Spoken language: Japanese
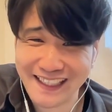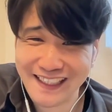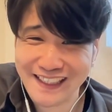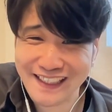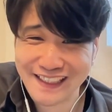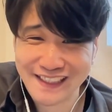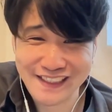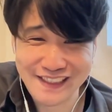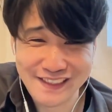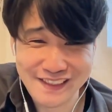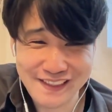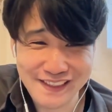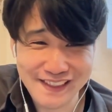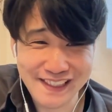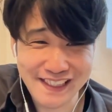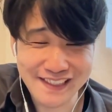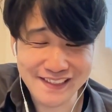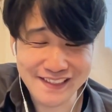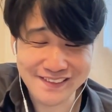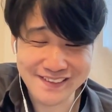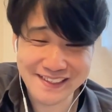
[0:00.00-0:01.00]
きつい
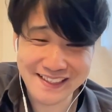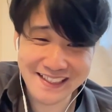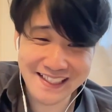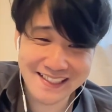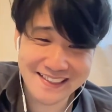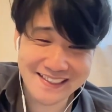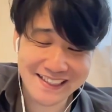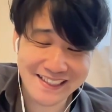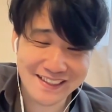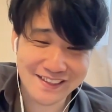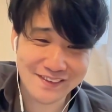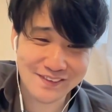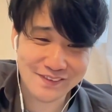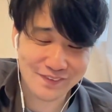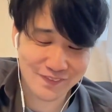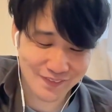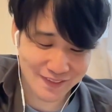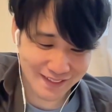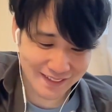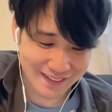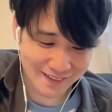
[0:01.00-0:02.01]
な、ちょっとゼラちゃんの
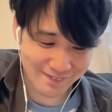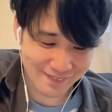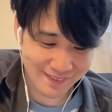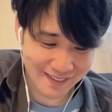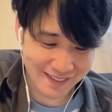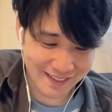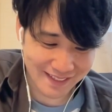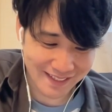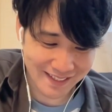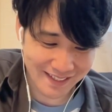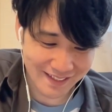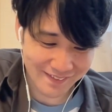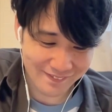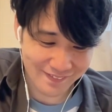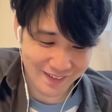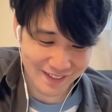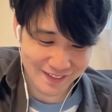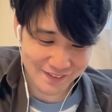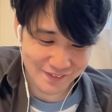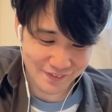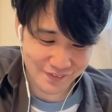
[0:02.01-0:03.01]
交換玉高い
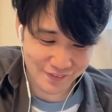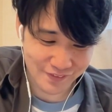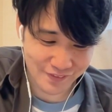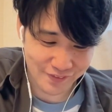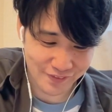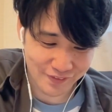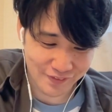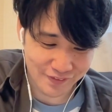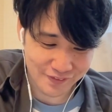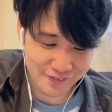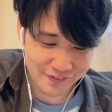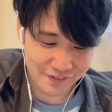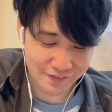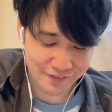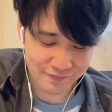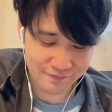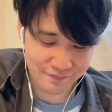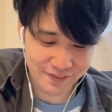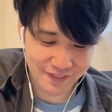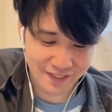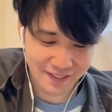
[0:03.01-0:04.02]
わ、ちょっと。ちょっとこれ
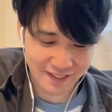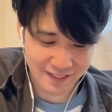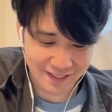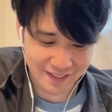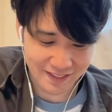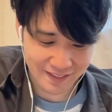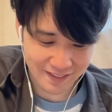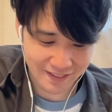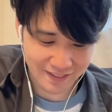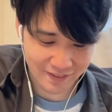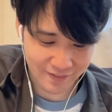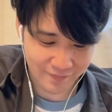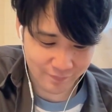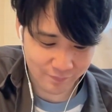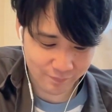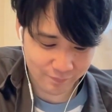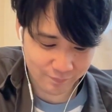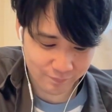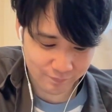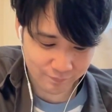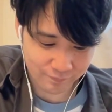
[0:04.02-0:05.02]
無理かな。
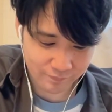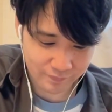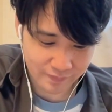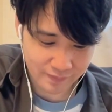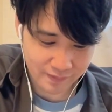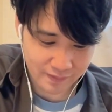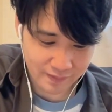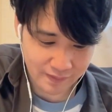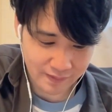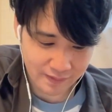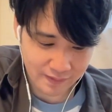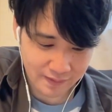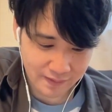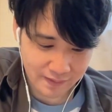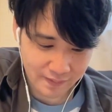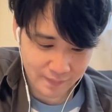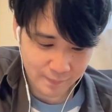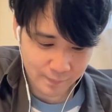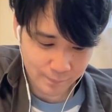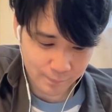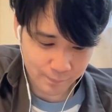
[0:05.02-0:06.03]

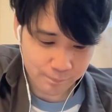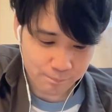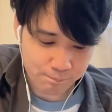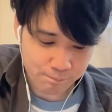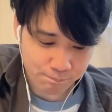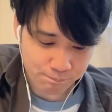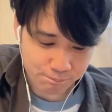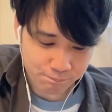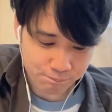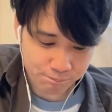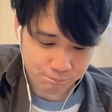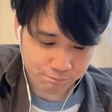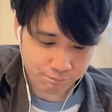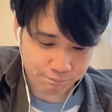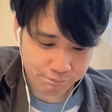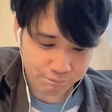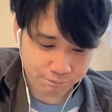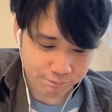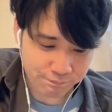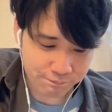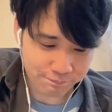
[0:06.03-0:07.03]
うん、うん、
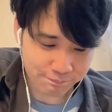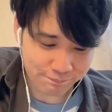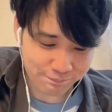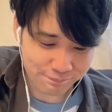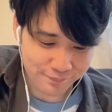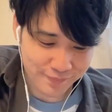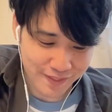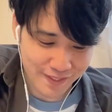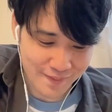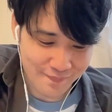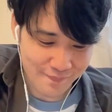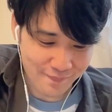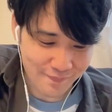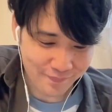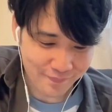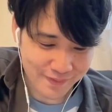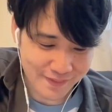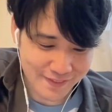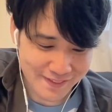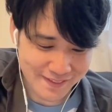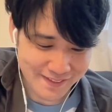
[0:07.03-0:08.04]
うん。でも、
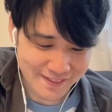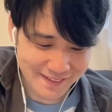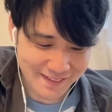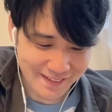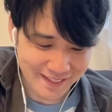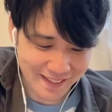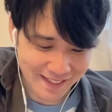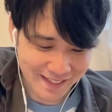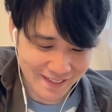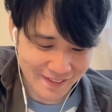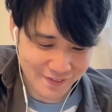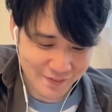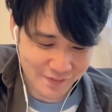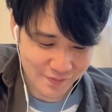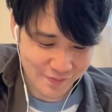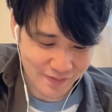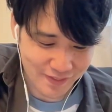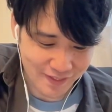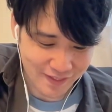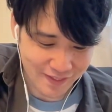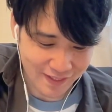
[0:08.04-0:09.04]
いいんじゃないでしょう
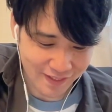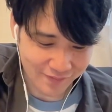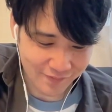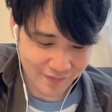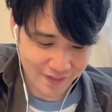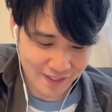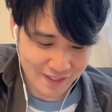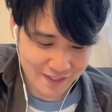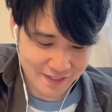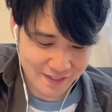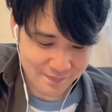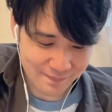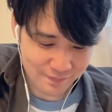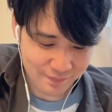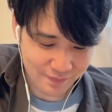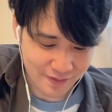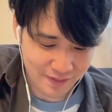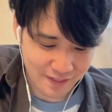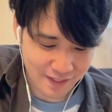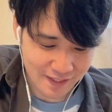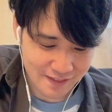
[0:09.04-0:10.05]
か。あと、雷神も
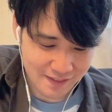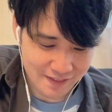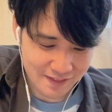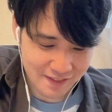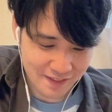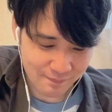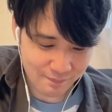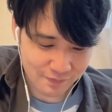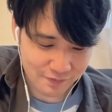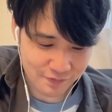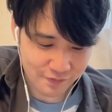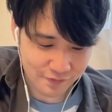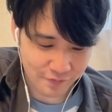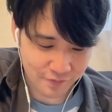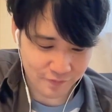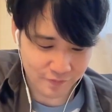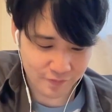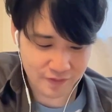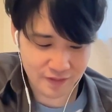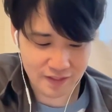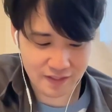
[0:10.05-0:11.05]
ね、雷神さんもちょっ
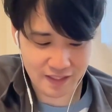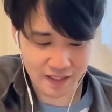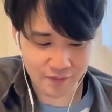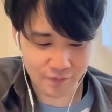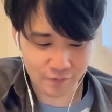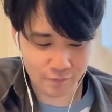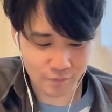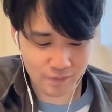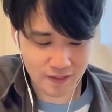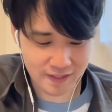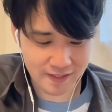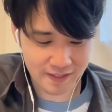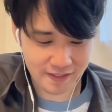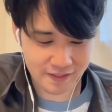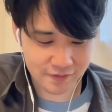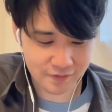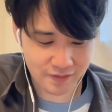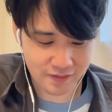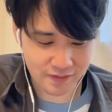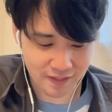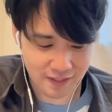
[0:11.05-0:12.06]
と、あの、交換でき
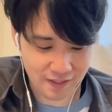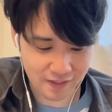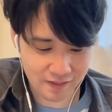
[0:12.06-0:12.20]
そうだったら、